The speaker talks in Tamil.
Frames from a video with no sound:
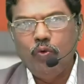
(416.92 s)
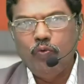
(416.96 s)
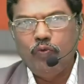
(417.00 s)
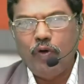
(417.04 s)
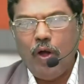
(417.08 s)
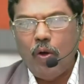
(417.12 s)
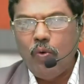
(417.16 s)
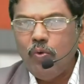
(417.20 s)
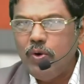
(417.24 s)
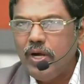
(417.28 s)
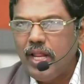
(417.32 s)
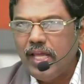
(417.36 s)
ஒரு
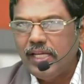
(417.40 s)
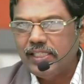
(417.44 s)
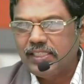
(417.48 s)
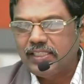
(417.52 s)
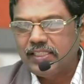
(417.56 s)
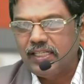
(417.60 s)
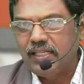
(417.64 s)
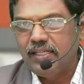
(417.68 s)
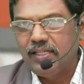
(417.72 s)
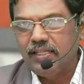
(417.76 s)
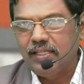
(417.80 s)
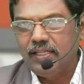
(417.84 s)

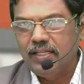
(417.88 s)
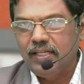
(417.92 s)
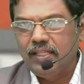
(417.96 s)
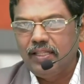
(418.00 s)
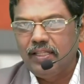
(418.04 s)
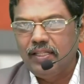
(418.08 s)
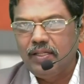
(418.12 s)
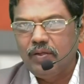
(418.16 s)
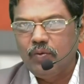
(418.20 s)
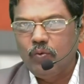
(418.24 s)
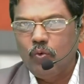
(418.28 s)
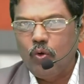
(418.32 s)
ஃபவுண்டேஷன்
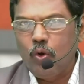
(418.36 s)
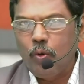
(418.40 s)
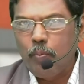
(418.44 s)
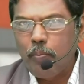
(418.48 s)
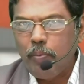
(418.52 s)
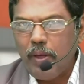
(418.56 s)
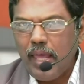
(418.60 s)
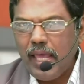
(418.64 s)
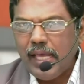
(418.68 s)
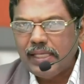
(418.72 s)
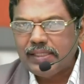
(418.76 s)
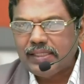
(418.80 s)
இருக்குது ஒரு
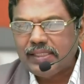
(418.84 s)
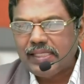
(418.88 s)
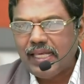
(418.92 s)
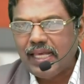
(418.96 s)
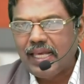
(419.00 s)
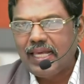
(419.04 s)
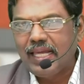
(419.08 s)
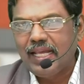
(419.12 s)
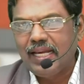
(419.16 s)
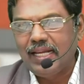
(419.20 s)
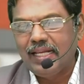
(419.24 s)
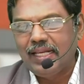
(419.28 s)

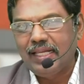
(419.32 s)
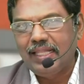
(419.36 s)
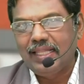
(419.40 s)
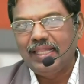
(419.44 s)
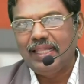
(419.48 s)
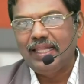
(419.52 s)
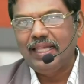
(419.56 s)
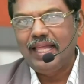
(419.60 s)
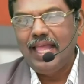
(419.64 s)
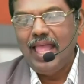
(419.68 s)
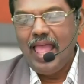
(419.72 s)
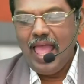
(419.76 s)
பேசிக்
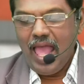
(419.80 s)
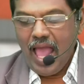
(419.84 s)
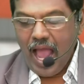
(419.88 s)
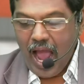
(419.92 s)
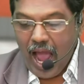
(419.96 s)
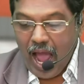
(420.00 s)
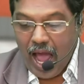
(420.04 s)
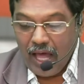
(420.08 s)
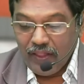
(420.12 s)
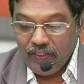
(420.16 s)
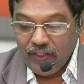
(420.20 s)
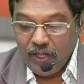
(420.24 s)
இருக்குது
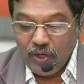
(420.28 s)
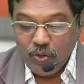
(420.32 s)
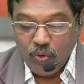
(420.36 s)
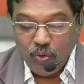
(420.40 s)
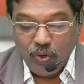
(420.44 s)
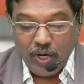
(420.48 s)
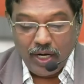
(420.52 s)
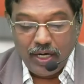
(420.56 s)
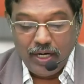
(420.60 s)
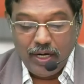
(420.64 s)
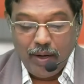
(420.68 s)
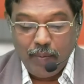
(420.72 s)

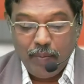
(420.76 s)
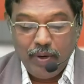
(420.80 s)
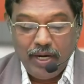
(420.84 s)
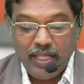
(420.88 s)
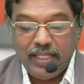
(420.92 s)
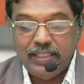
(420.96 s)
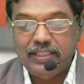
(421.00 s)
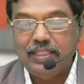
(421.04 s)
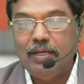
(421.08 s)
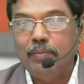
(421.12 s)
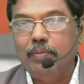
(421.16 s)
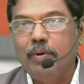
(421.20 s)
அதனுடன்
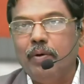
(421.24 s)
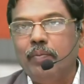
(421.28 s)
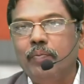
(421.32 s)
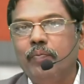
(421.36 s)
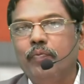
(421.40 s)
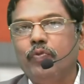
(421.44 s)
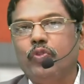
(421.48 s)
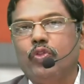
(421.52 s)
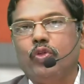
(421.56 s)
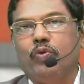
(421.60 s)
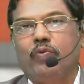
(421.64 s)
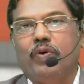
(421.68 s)
நம்முடைய
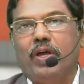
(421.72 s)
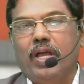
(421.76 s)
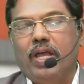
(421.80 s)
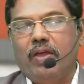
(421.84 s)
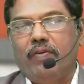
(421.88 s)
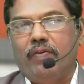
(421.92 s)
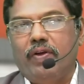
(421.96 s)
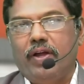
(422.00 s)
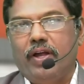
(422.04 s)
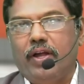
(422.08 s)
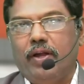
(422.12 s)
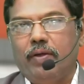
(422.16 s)
ஜபம்
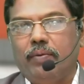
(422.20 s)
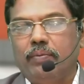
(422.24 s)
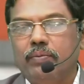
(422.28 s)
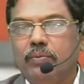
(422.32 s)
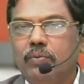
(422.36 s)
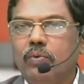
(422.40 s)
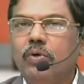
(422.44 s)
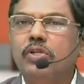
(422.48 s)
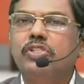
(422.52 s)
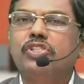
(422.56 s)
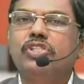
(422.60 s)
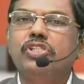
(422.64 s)
துவங்க வேண்டும்
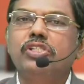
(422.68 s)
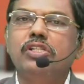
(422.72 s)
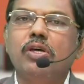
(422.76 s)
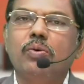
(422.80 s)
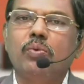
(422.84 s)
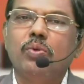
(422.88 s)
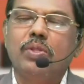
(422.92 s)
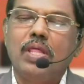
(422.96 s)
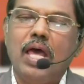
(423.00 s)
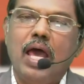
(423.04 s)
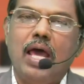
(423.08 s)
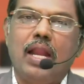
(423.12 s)
ஒரு
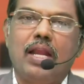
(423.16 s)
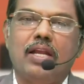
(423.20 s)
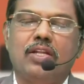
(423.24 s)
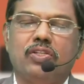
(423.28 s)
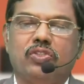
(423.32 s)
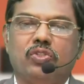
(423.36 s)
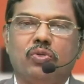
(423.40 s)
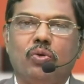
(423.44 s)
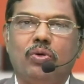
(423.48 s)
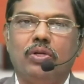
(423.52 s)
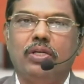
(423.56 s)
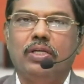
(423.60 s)
சின்ன
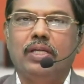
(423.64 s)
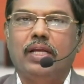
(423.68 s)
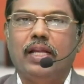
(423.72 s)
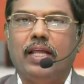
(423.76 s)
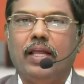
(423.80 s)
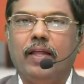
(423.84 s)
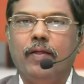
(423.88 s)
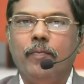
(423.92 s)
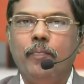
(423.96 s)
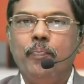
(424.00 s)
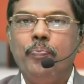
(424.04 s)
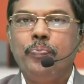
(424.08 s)
உதாரணம்
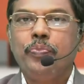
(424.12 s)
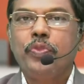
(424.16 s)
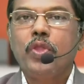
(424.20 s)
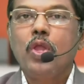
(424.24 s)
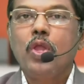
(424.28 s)
சொல்லுகிறேன்